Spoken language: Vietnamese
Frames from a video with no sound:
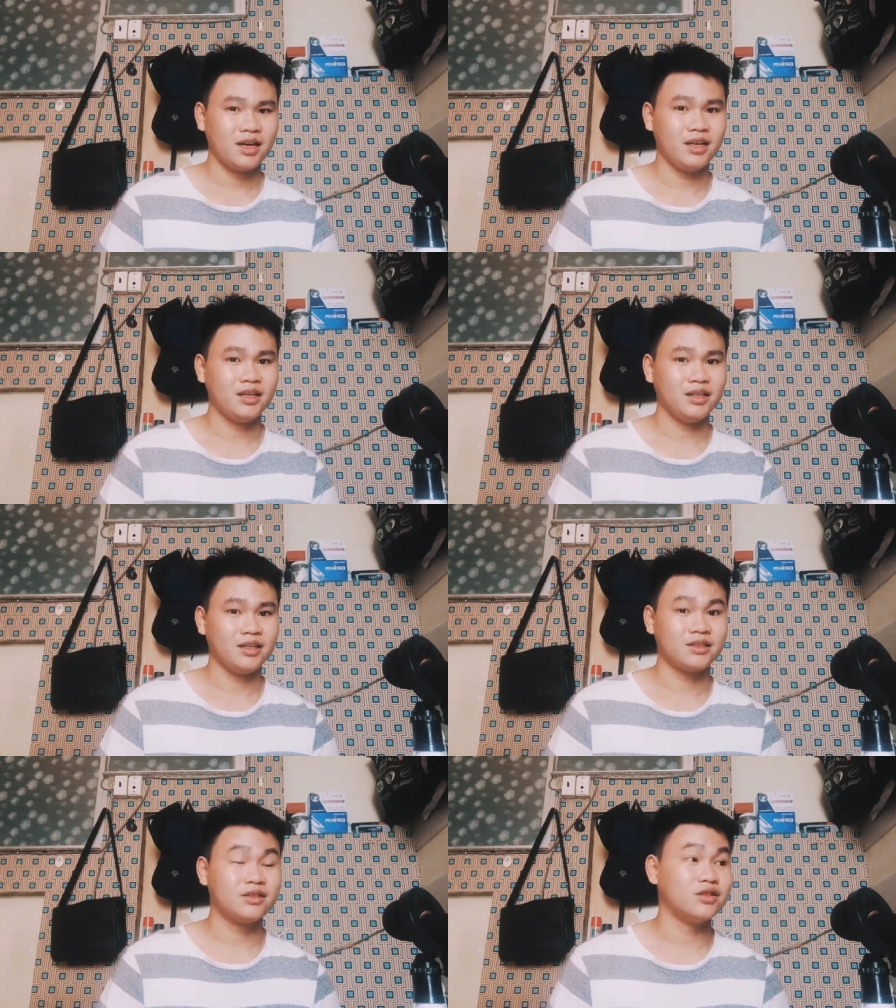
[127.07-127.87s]
Thì
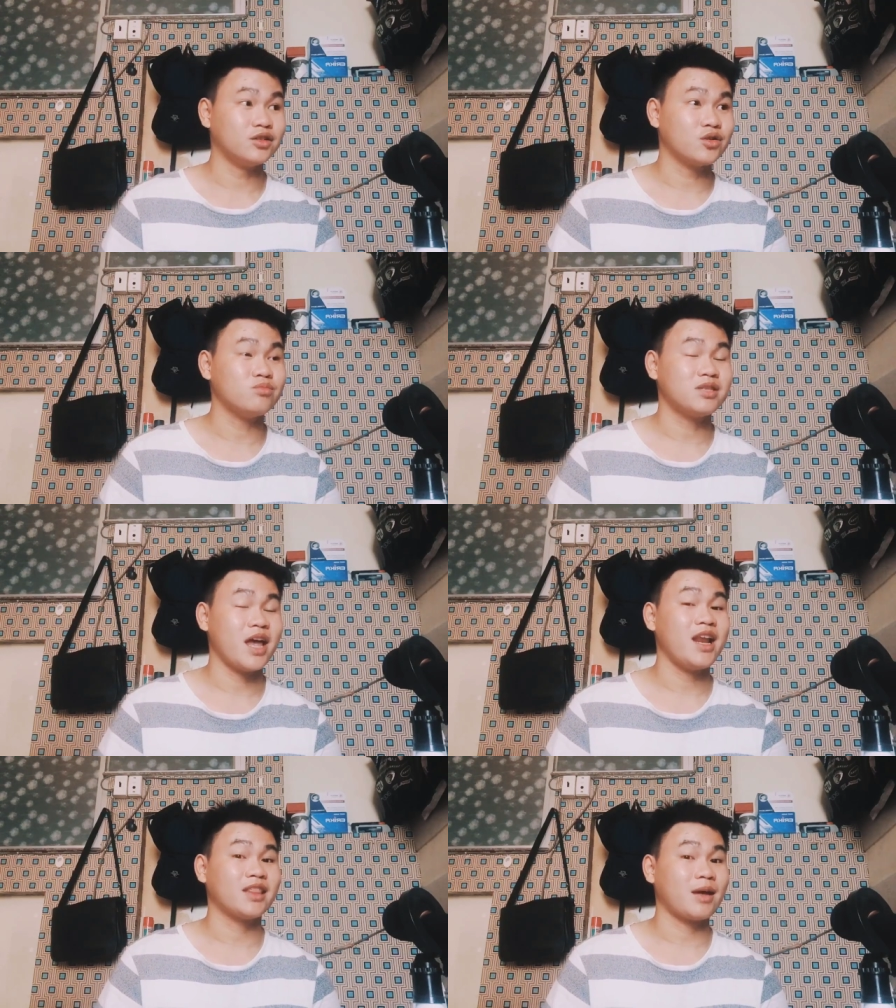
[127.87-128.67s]
Cường cũng
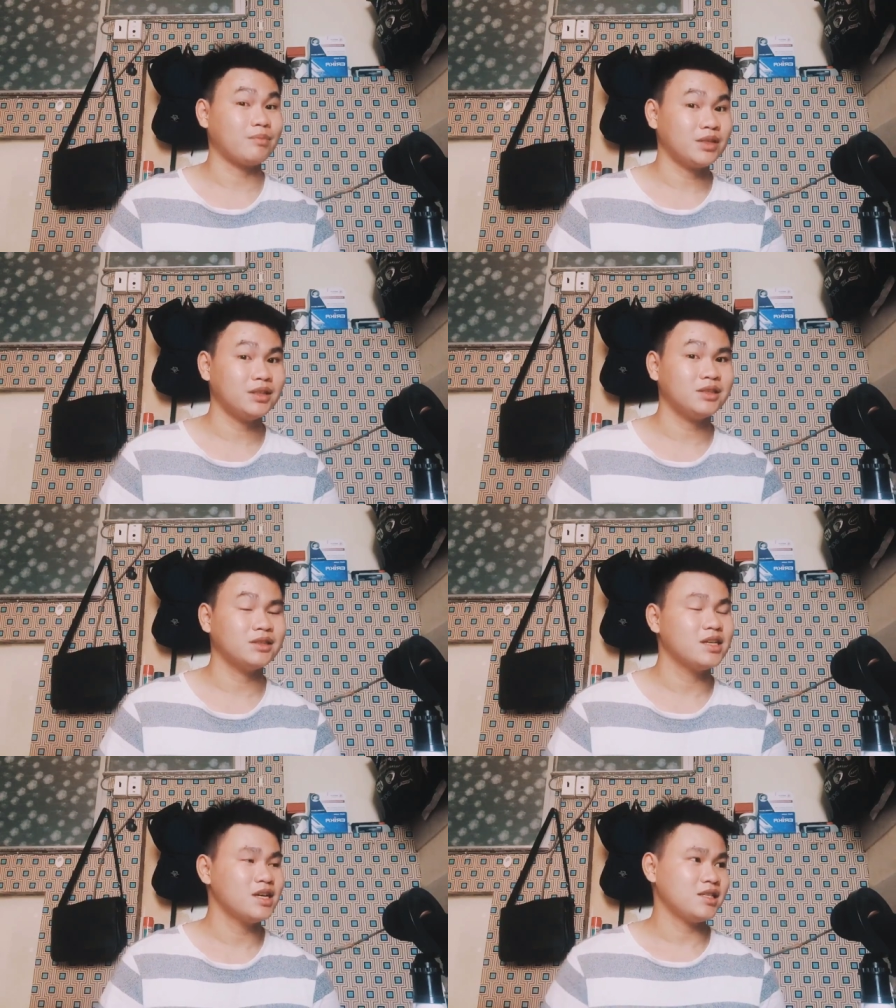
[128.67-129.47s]
sẽ là tấm gương,
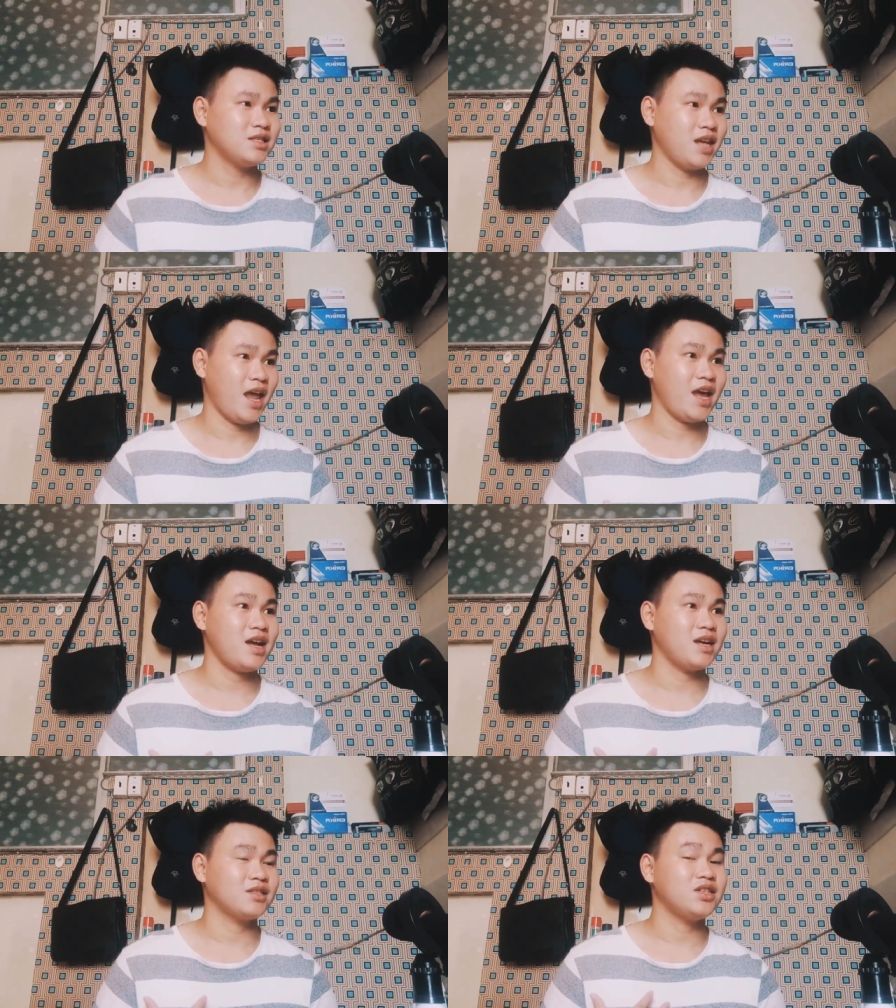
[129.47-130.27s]

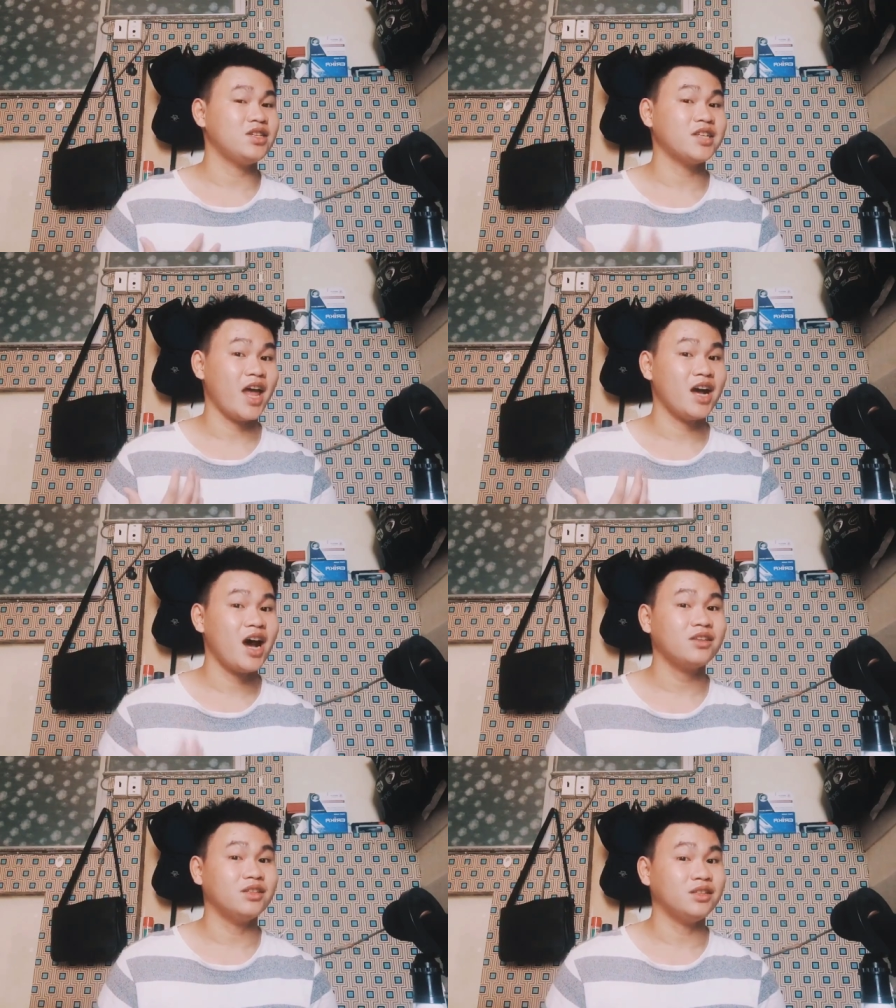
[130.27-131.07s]
sẽ chia sẻ
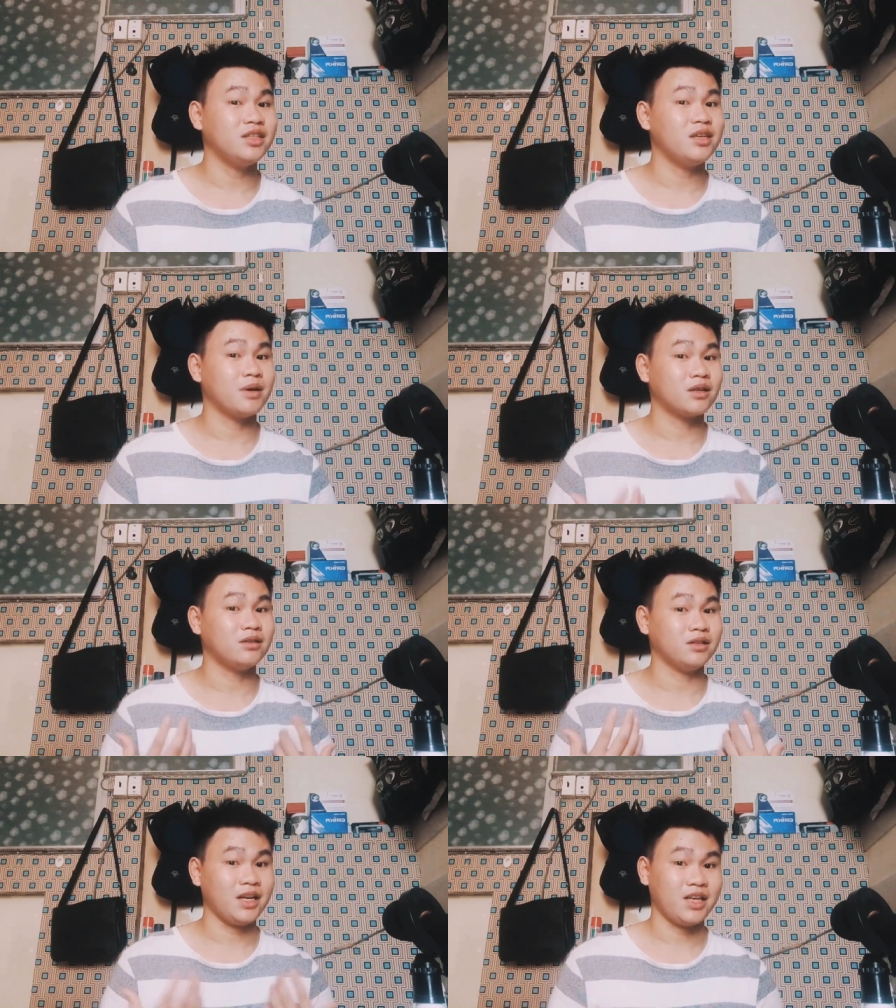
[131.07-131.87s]
hết những gì mà
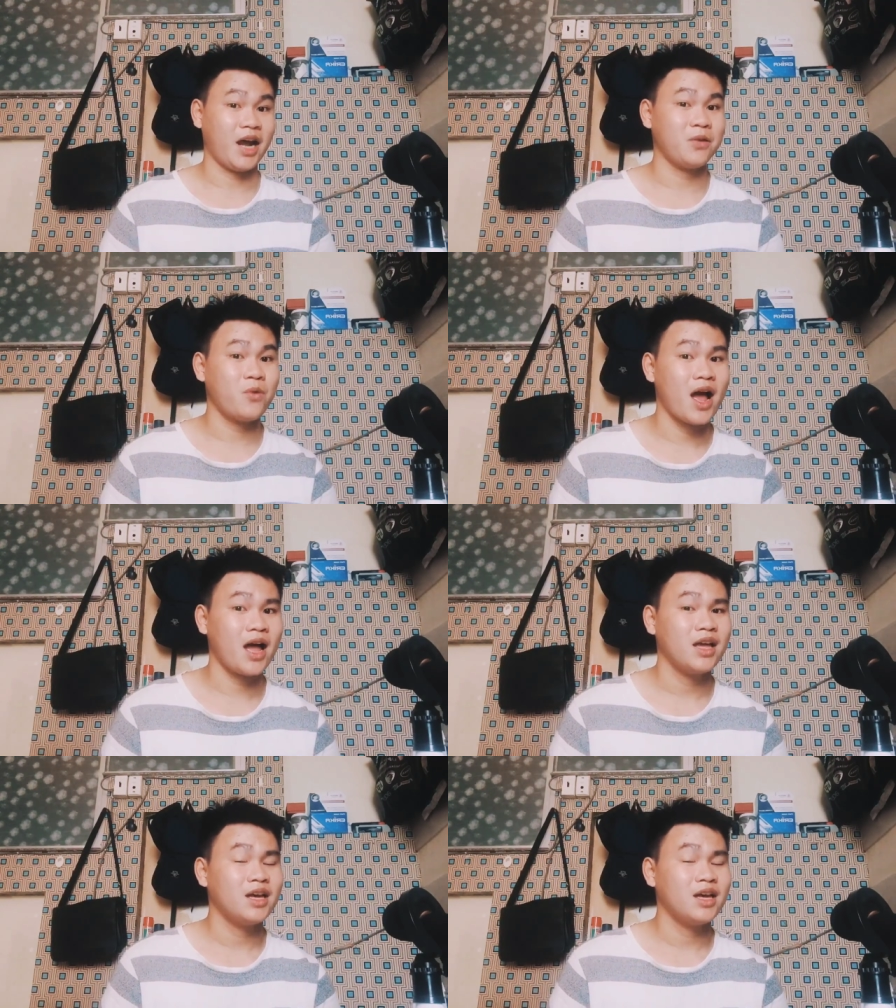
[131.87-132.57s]
Cường đã trải qua